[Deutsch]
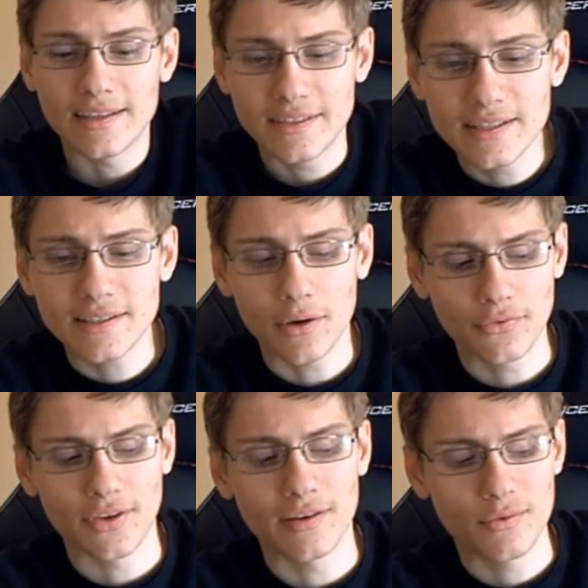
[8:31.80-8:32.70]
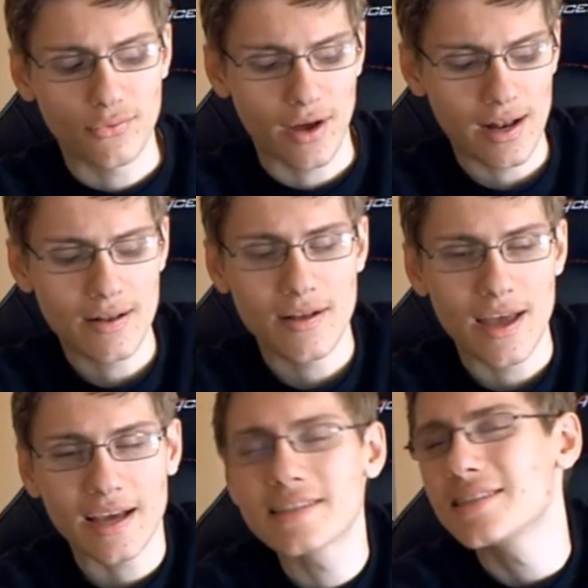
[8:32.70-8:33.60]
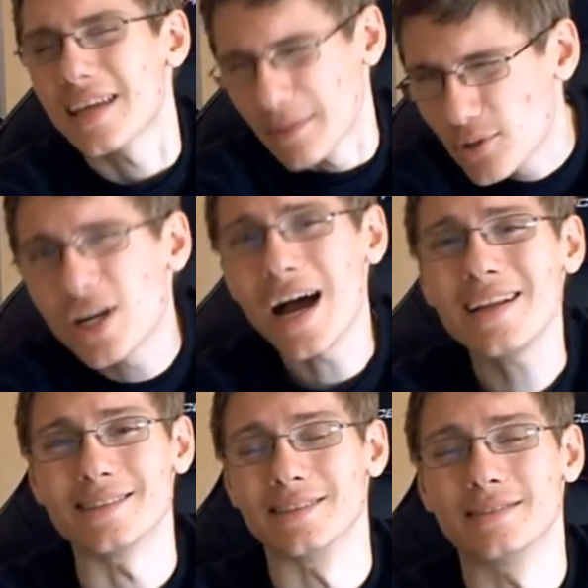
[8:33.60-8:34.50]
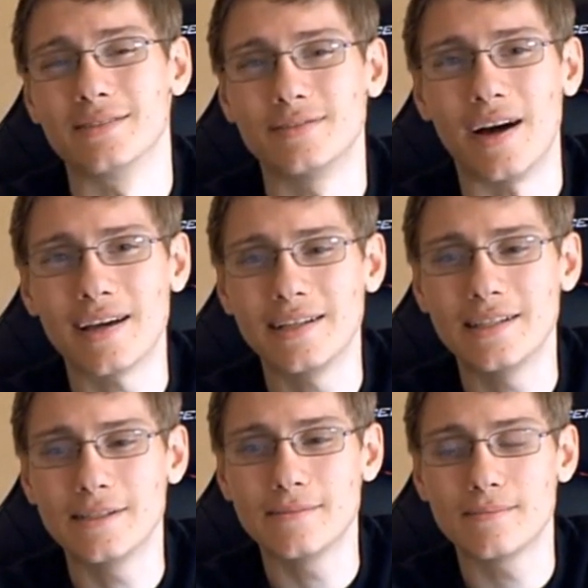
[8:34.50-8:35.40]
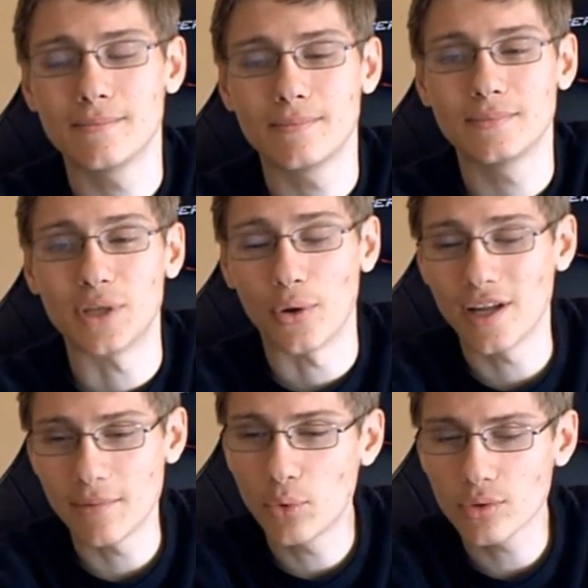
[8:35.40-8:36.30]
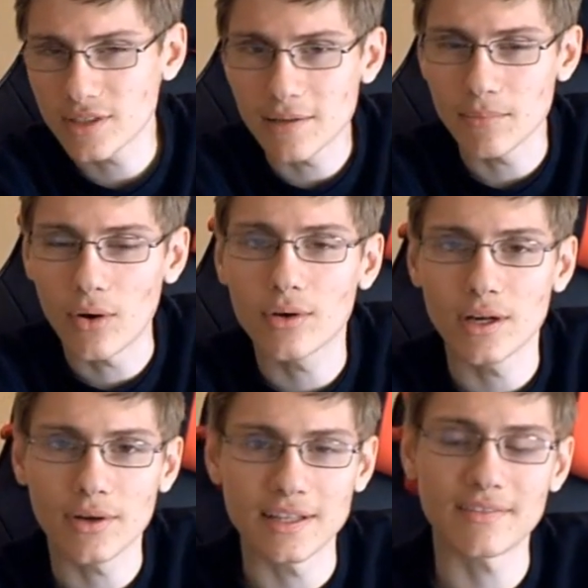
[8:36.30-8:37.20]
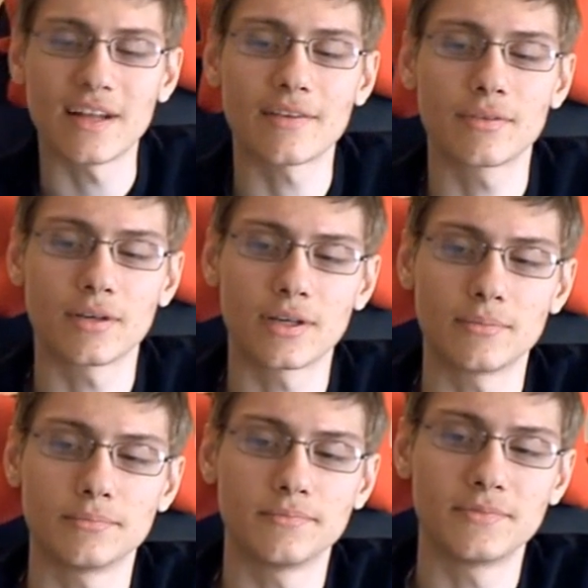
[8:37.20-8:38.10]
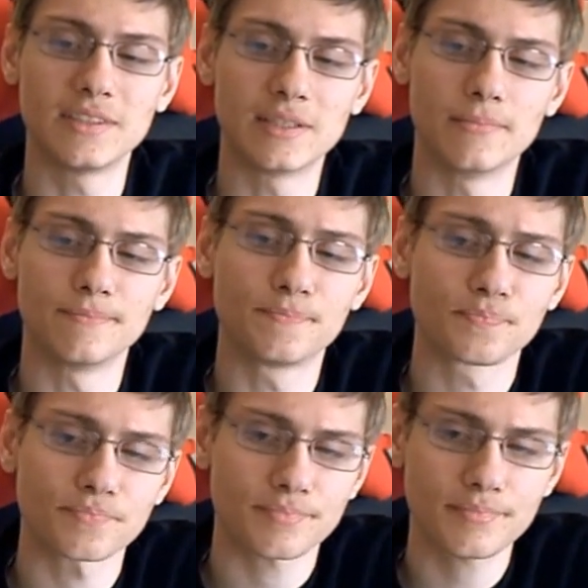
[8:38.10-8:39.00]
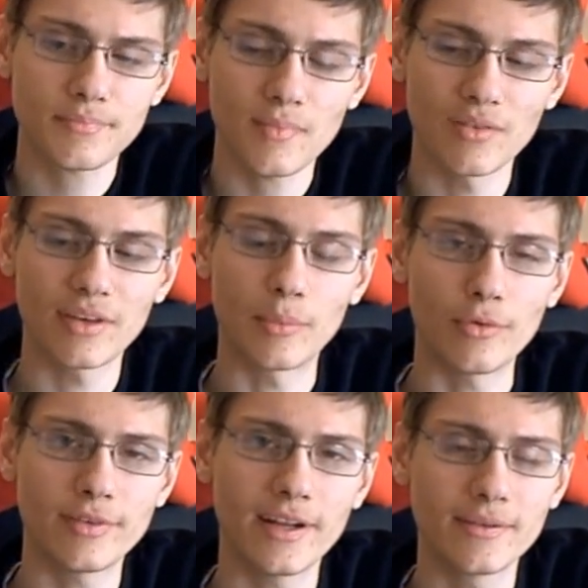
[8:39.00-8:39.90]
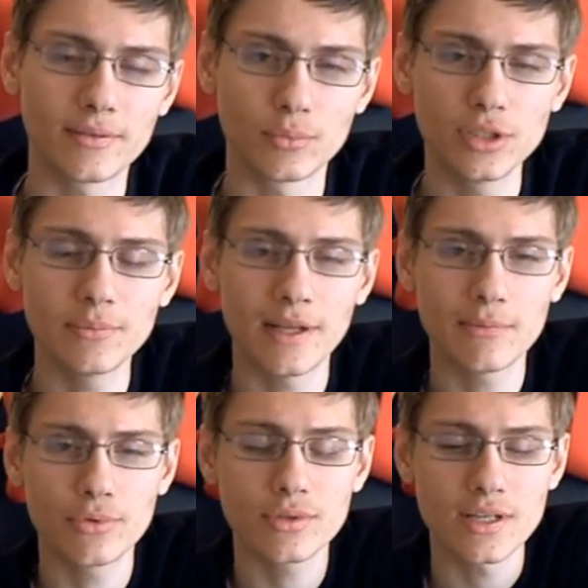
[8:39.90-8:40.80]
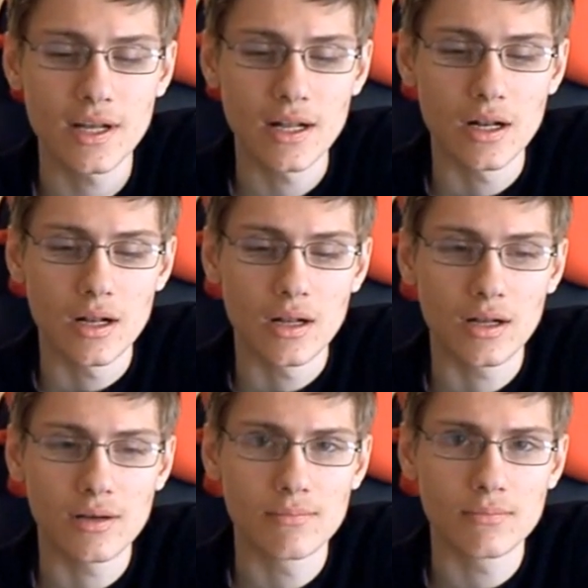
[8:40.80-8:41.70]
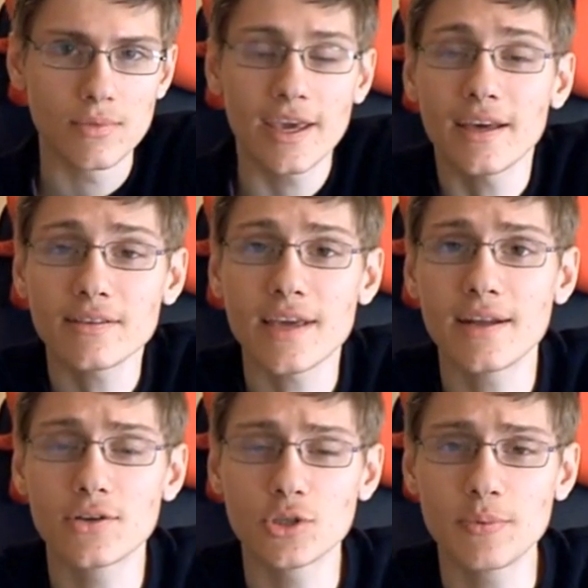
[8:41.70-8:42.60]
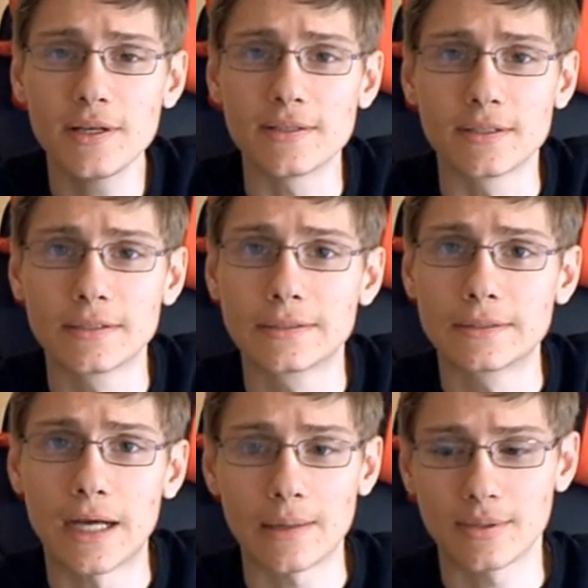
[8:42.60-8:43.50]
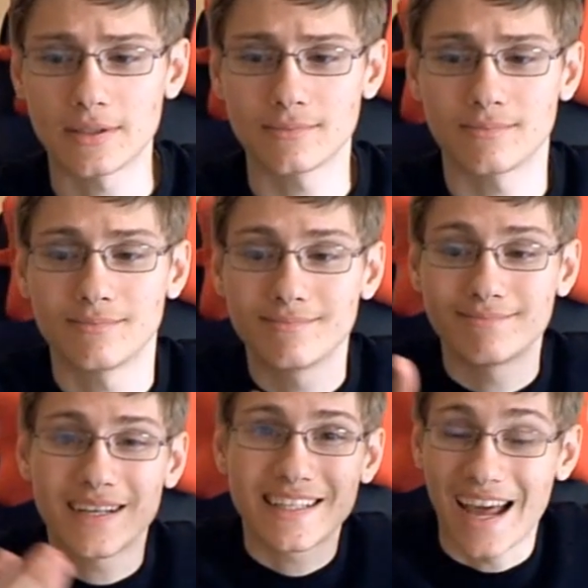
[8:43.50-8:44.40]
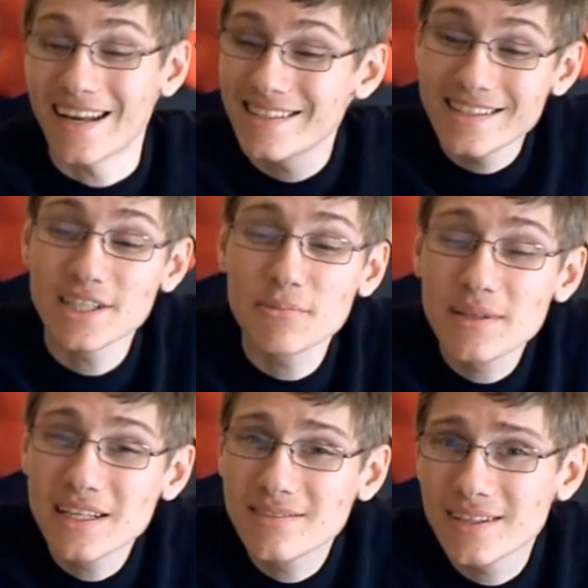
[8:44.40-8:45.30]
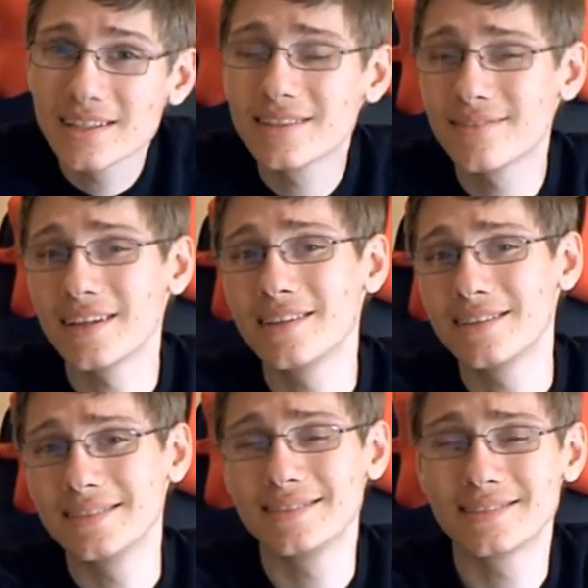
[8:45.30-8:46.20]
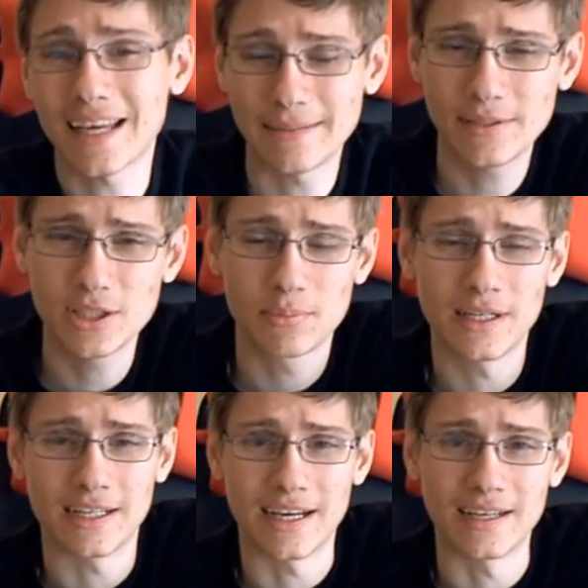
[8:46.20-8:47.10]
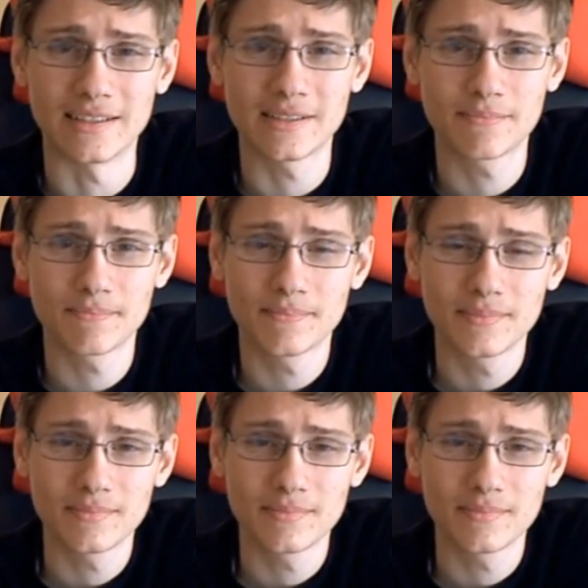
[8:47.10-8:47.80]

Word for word: Es ist auf jeden Fall extrem schade, weil der Online-Modus eben auch genau die Level hat ähm, wie im wie im Offline-Multiplayer-Modus. Ähm, ich hätte es gerne gespielt, aber man kann es nicht spielen, wenn, wenn kein Mitspieler da ist.